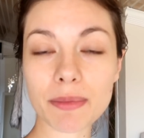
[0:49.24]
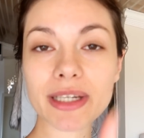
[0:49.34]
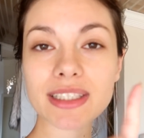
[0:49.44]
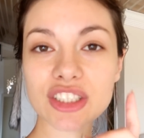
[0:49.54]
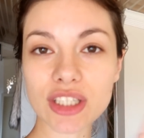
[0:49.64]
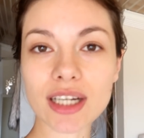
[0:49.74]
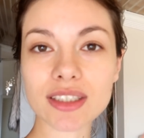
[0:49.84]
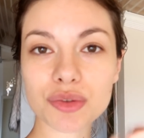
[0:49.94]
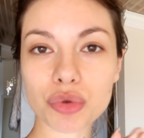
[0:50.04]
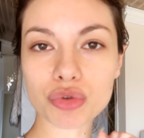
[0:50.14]
Kameranın
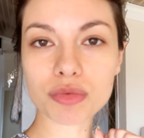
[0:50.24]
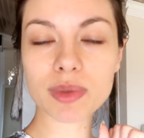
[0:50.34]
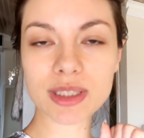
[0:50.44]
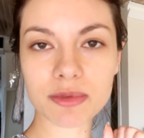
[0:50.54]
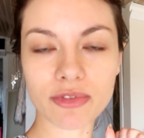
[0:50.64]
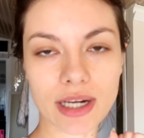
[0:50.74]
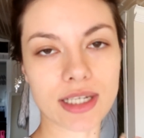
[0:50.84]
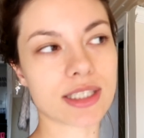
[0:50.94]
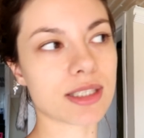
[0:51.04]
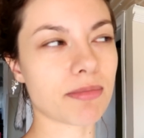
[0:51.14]
şarjını doldurmadığımı
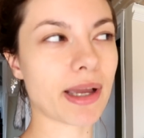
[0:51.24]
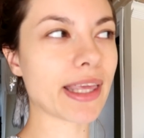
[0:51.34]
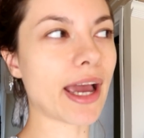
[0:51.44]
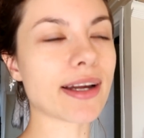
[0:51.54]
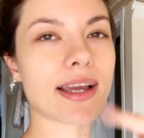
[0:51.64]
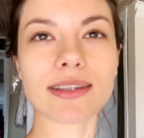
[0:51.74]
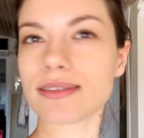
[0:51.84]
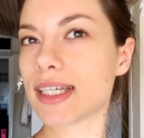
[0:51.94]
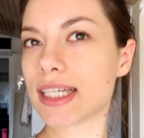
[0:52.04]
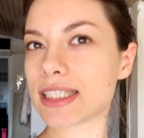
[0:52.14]
fark ettim. Ben
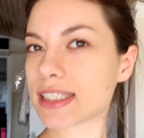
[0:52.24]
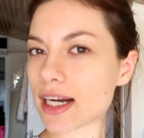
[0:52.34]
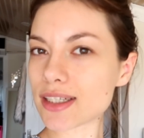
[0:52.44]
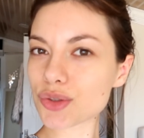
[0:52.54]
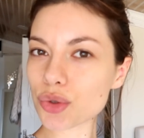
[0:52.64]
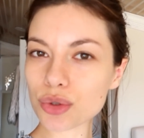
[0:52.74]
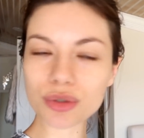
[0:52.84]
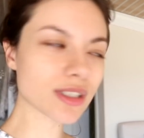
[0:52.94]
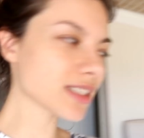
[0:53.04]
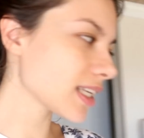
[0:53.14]
yerken şarj
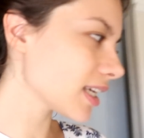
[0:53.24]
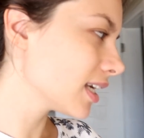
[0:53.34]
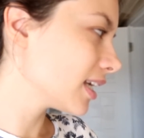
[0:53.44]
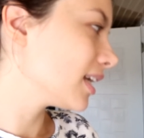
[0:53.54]
doldu size.